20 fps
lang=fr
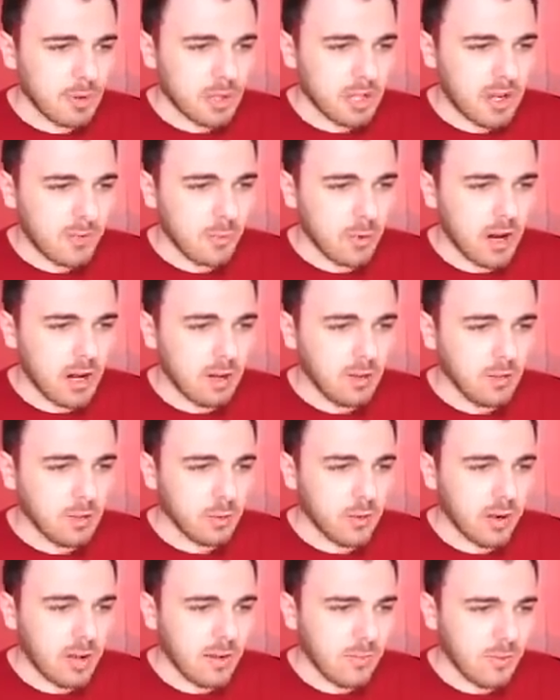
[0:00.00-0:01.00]
je l'ai vu là, hein,
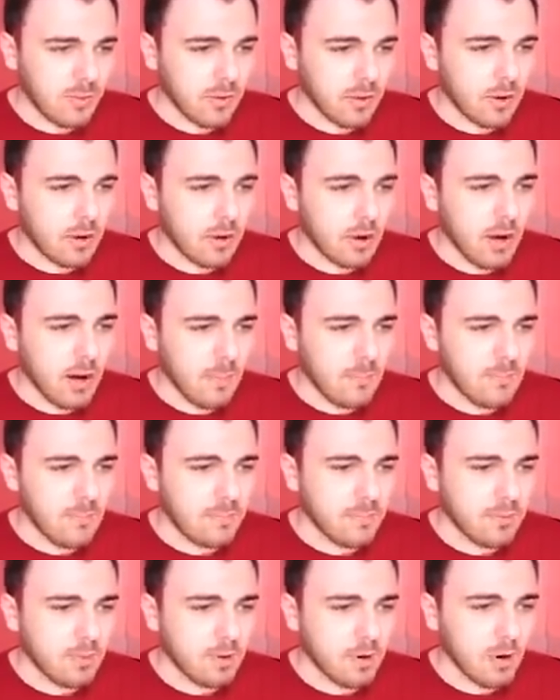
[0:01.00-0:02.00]
ouais. Hop,
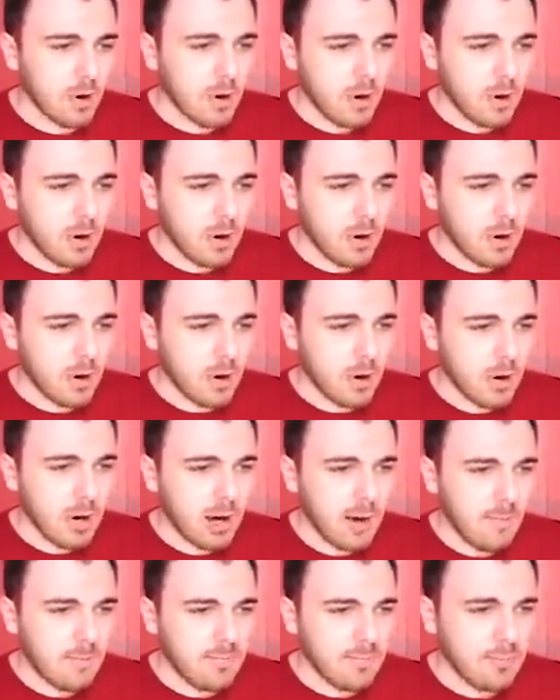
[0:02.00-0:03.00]

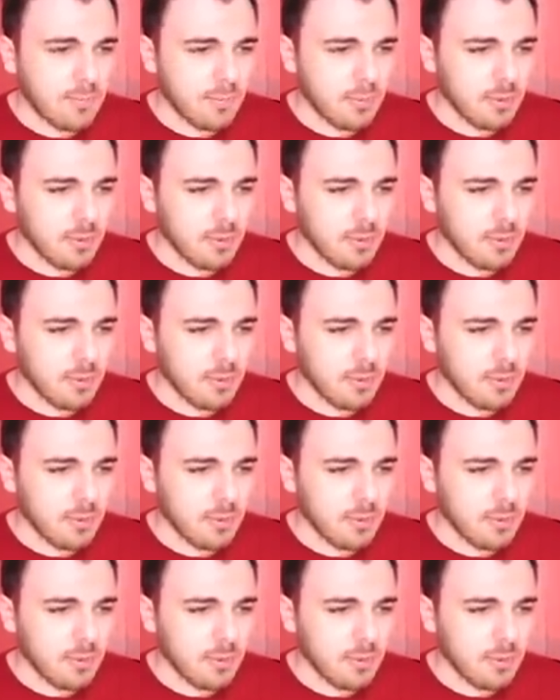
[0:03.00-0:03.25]
hop,